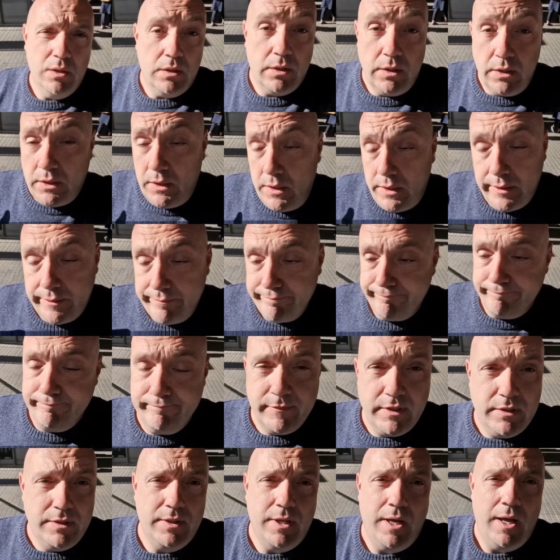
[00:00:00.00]
Y
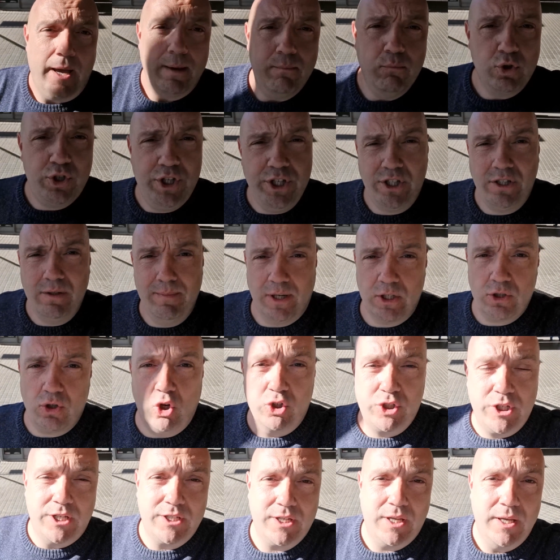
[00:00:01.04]
hay muchísimas
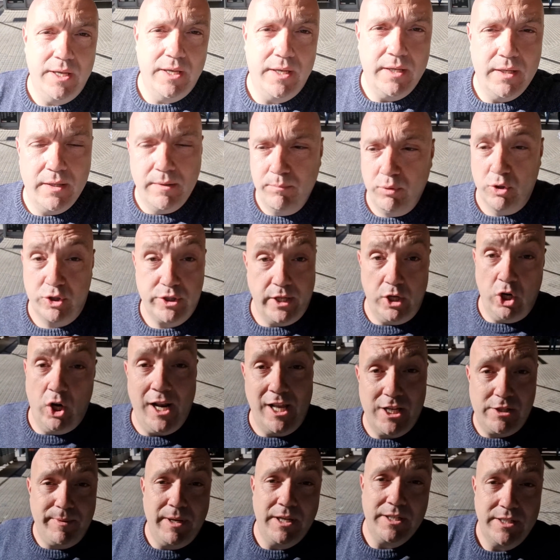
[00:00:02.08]
cosas que, pues que no
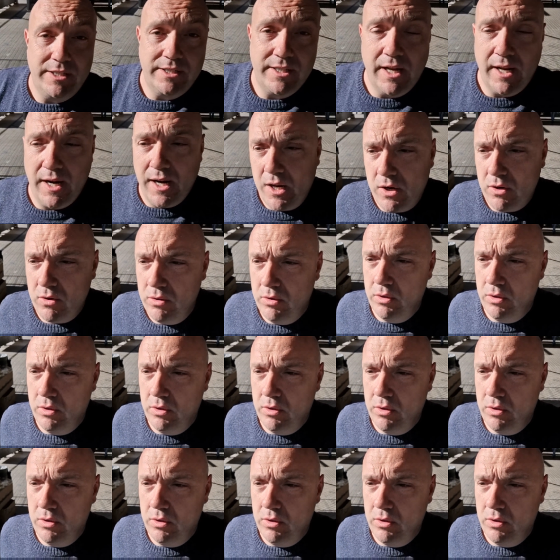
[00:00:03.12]
las ves, está claro.